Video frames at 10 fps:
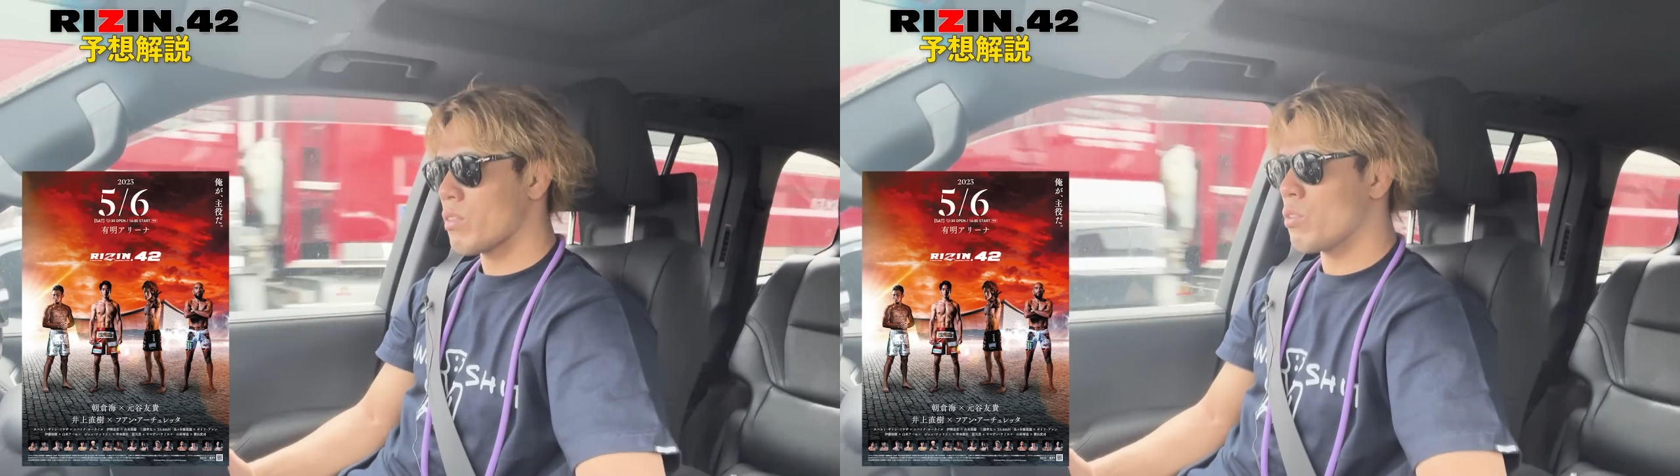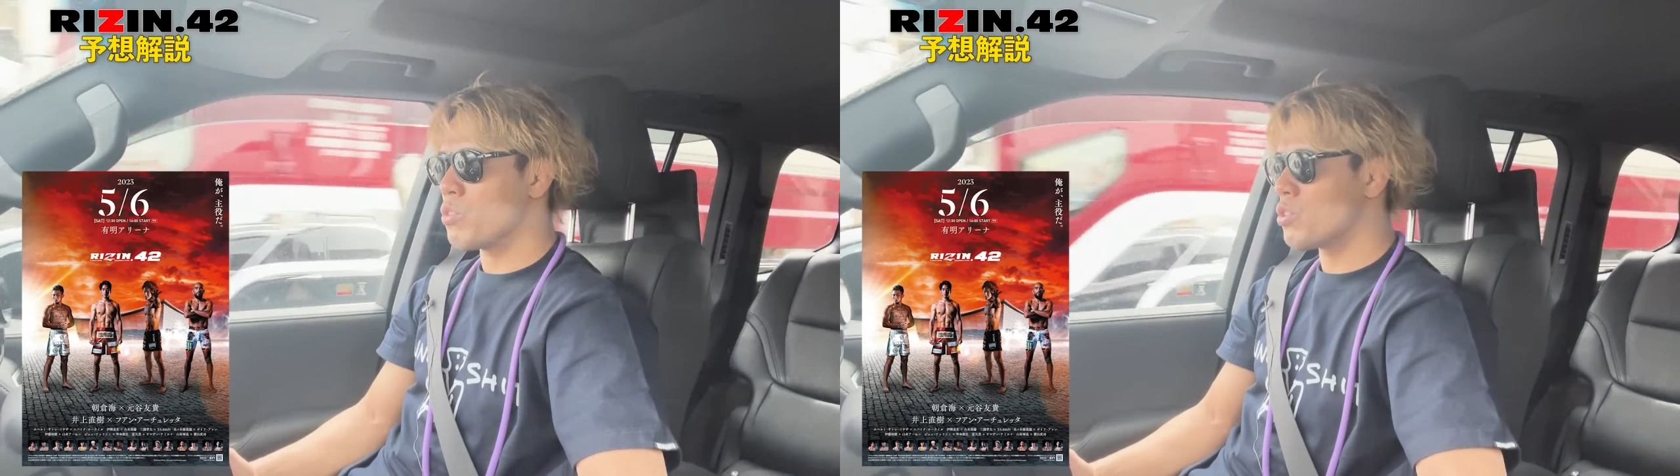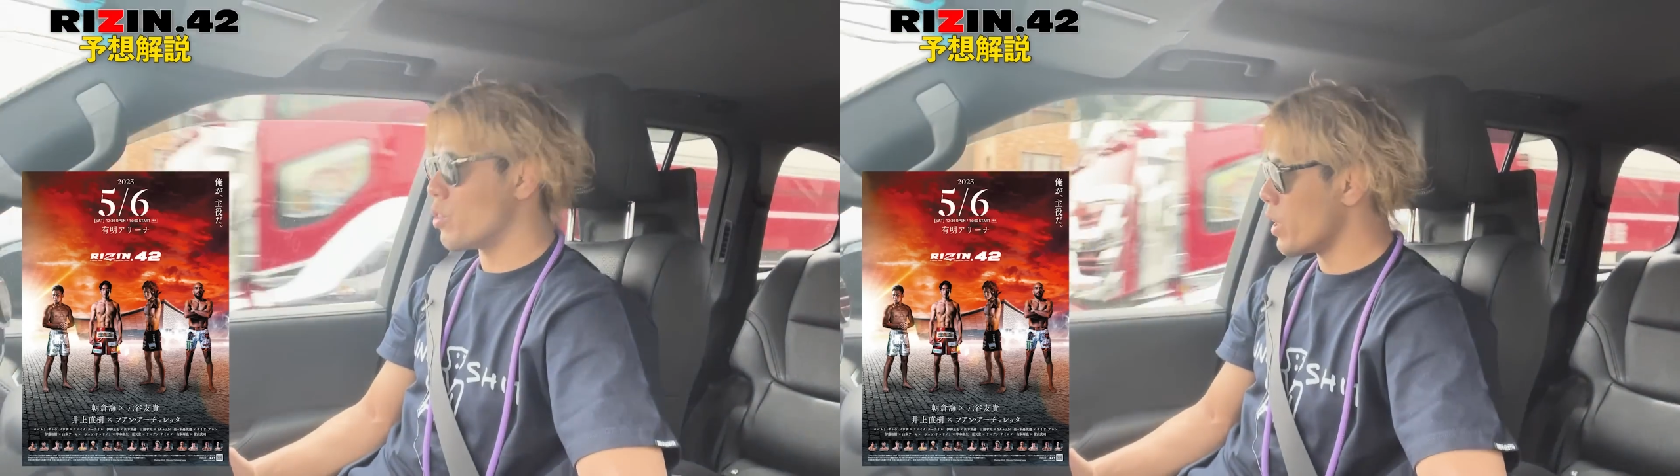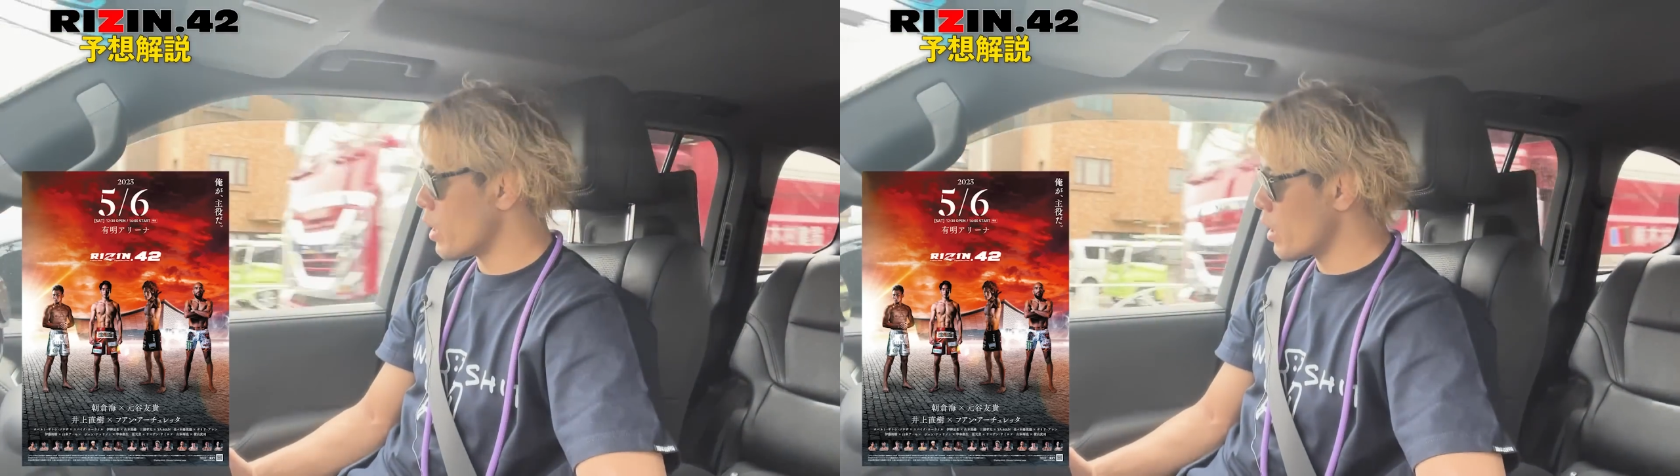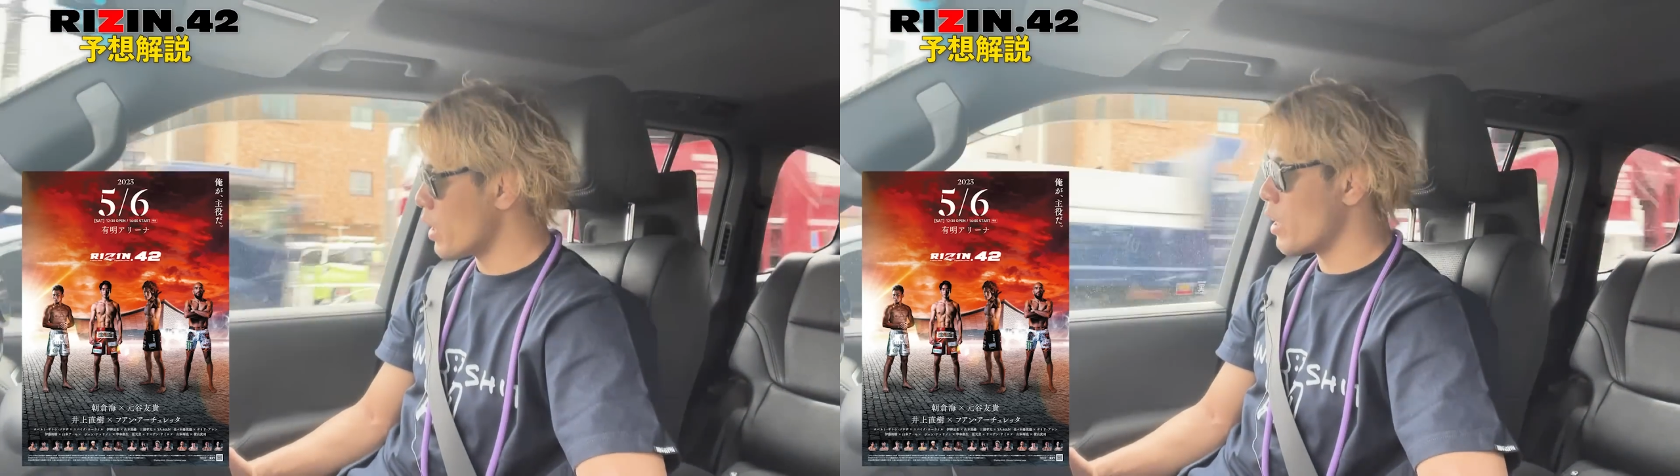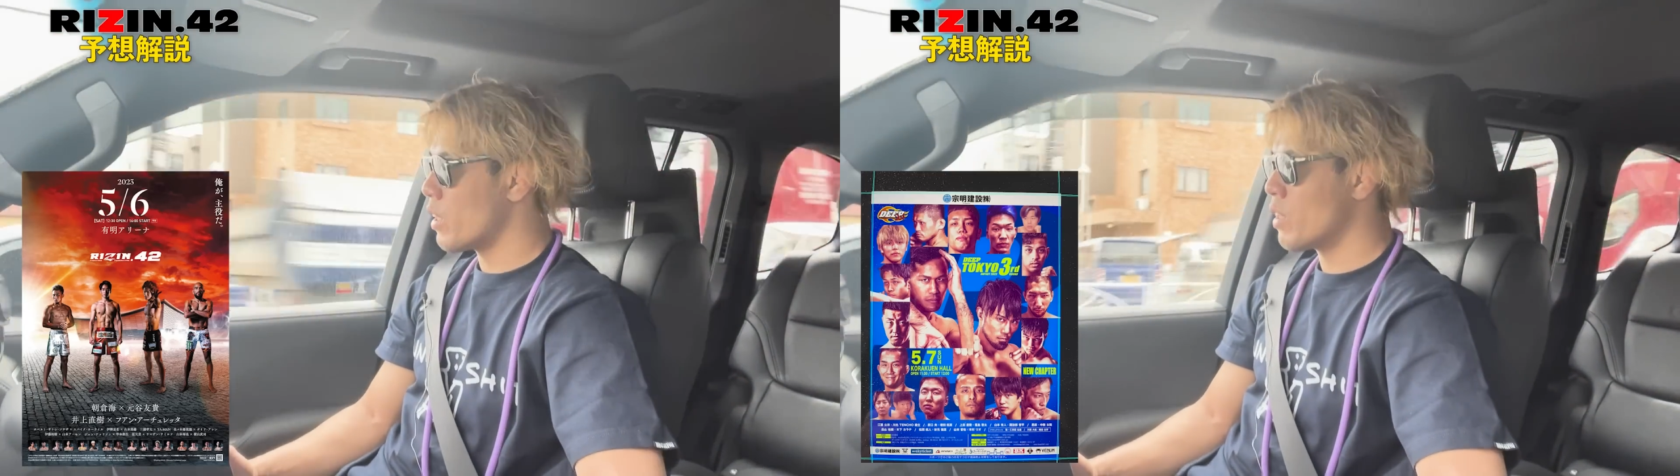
よんじゅうにがあって、